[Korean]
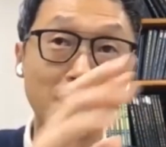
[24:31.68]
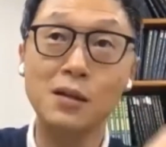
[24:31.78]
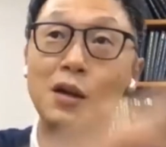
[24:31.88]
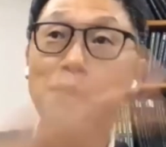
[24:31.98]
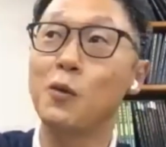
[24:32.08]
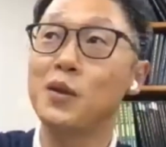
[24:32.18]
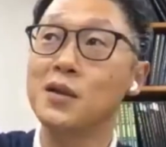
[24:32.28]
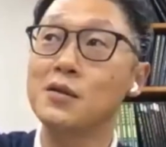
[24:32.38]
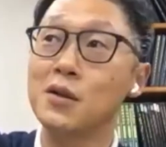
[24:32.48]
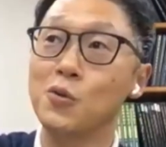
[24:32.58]
그 다음에 옆에
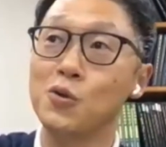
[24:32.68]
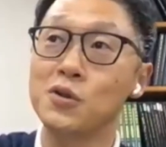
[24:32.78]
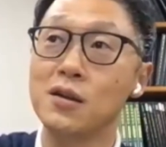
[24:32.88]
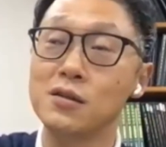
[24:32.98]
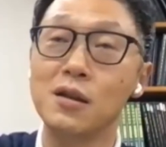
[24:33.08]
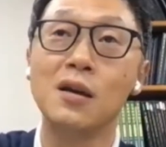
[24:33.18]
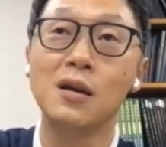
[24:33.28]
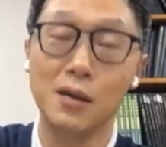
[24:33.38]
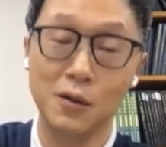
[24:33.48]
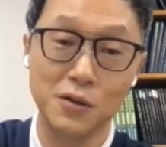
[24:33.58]
생산 공장은
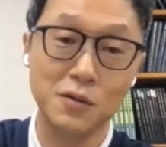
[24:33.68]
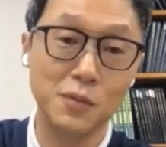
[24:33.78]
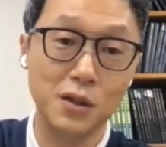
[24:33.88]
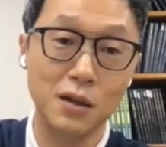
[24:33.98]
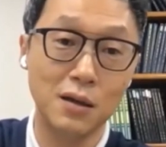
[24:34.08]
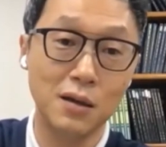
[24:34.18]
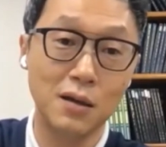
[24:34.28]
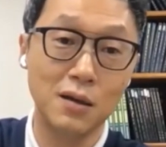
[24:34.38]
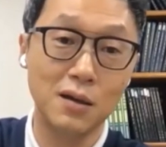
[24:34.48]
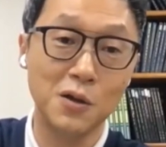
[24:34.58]
이렇습니다.
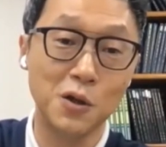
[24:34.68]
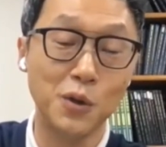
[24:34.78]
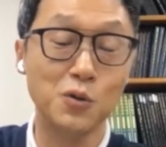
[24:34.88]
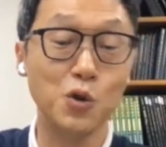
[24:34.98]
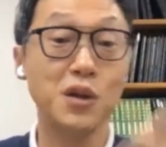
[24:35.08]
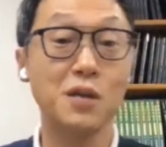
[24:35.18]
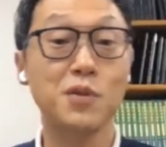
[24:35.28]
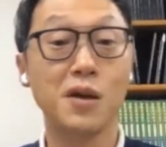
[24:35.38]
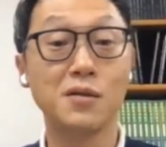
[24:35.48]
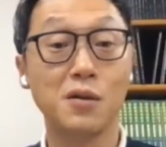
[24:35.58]
그러면은 소비자
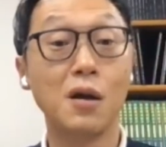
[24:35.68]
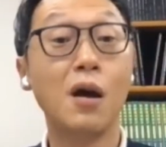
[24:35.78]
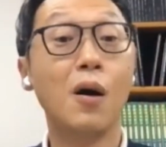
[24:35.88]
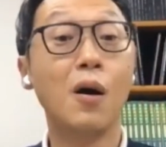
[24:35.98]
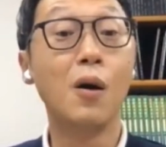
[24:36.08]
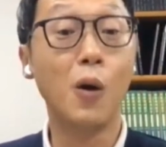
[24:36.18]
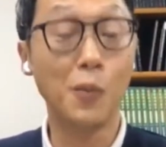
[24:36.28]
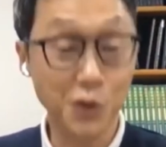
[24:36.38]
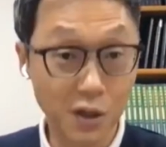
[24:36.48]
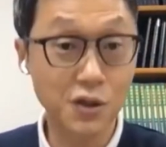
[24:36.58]
입장에서는
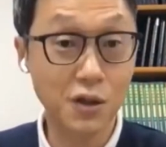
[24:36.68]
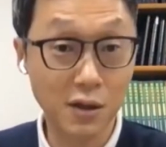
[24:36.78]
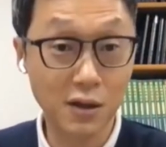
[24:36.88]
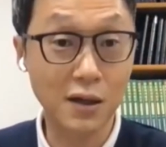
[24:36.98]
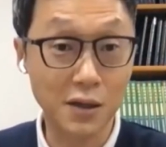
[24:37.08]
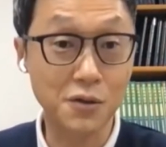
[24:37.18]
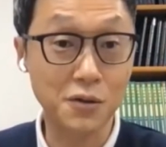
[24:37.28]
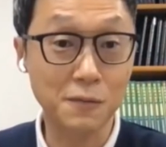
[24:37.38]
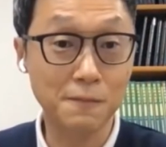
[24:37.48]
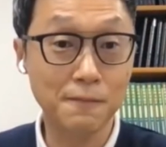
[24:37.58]
엄청난 신뢰가 가겠죠.